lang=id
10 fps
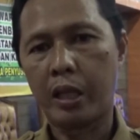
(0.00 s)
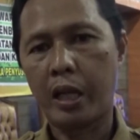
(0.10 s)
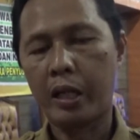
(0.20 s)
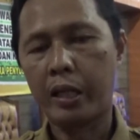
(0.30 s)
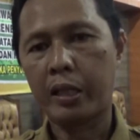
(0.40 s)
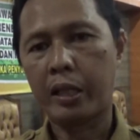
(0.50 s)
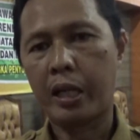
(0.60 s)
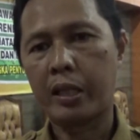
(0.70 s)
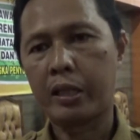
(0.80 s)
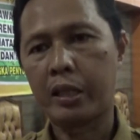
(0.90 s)
akan
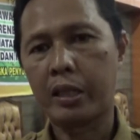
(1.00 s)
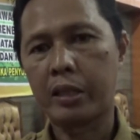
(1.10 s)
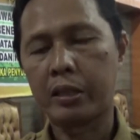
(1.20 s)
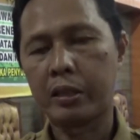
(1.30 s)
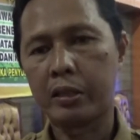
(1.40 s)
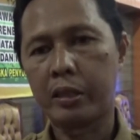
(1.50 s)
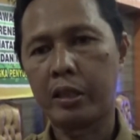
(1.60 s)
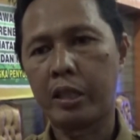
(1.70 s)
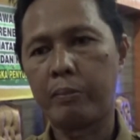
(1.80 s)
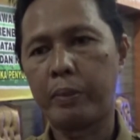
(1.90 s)
ada
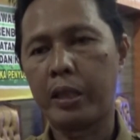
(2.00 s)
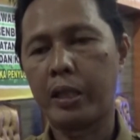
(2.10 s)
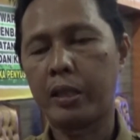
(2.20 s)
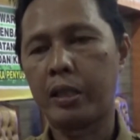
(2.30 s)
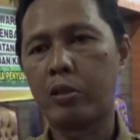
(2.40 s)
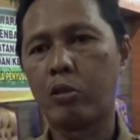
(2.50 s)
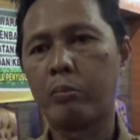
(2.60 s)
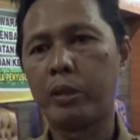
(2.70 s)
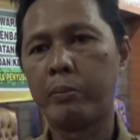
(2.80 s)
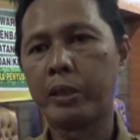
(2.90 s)
terjadi peningkatan
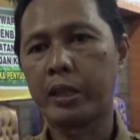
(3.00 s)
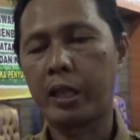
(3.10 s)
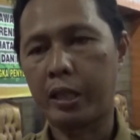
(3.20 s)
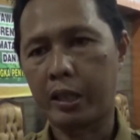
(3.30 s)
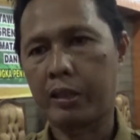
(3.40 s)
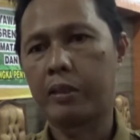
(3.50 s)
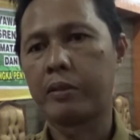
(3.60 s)
ekonomi di masyarakat.